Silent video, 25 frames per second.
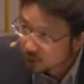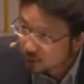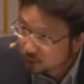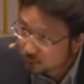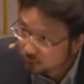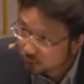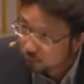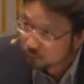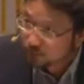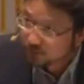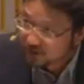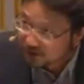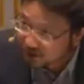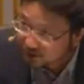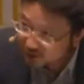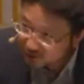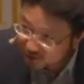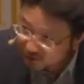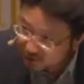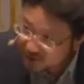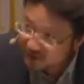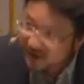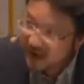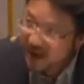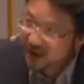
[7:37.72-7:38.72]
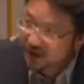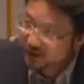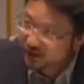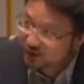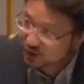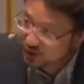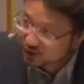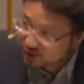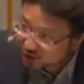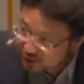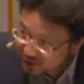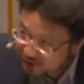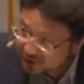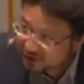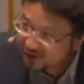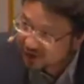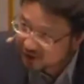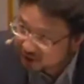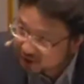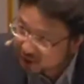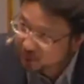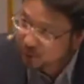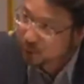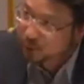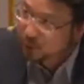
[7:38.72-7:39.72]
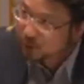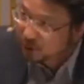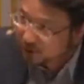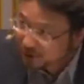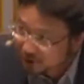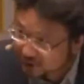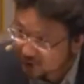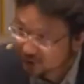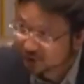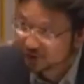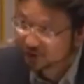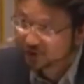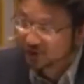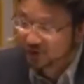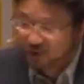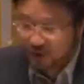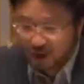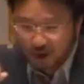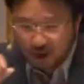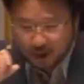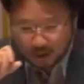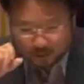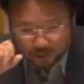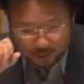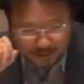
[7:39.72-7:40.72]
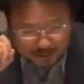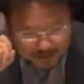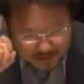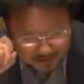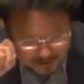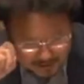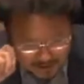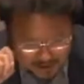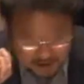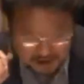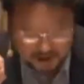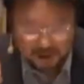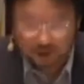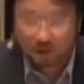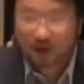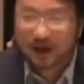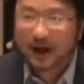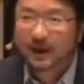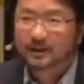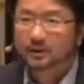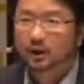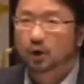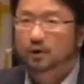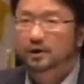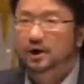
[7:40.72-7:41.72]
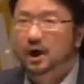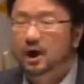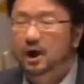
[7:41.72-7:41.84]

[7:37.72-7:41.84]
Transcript: 度这个在世寄居的日子，所以在这里你就看到一个